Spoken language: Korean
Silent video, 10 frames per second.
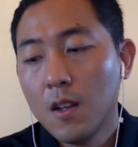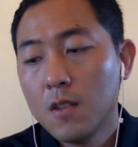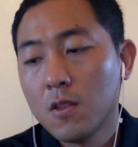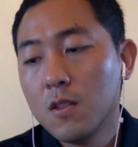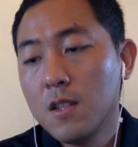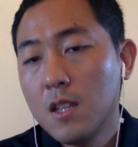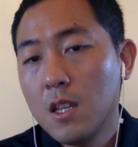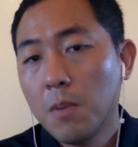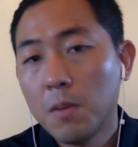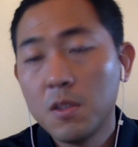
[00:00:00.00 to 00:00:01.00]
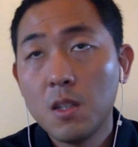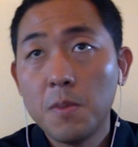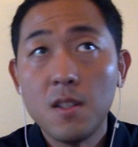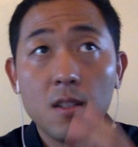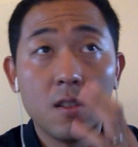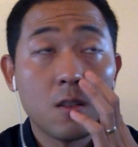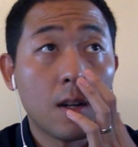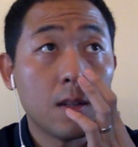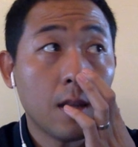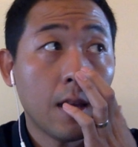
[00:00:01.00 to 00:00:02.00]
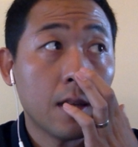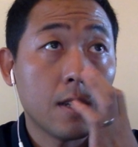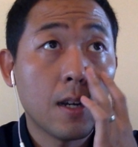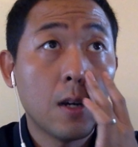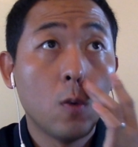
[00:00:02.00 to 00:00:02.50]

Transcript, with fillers: 저는 이 버블티 비즈니스 들어갈 때 제가